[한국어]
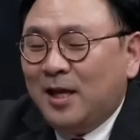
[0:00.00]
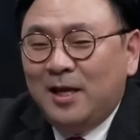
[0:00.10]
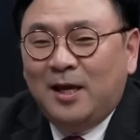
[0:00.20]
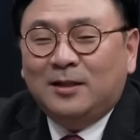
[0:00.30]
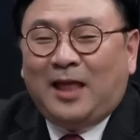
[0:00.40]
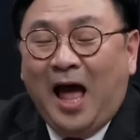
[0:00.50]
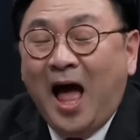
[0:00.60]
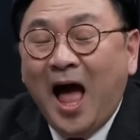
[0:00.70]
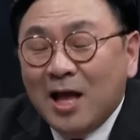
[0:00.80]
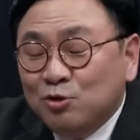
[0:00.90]
뭔가 잘 안 맞는
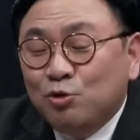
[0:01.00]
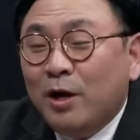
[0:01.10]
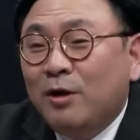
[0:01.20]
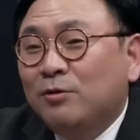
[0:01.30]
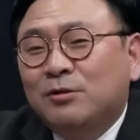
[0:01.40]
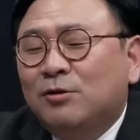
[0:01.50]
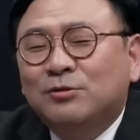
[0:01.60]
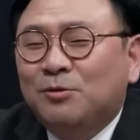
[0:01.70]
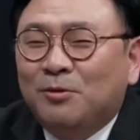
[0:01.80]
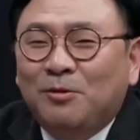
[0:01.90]
아, 것안 같아. 좋아요 아,
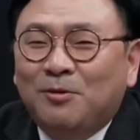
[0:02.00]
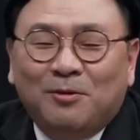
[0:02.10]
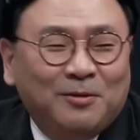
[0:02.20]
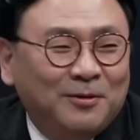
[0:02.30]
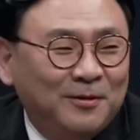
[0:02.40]
서로 서로. 아. 이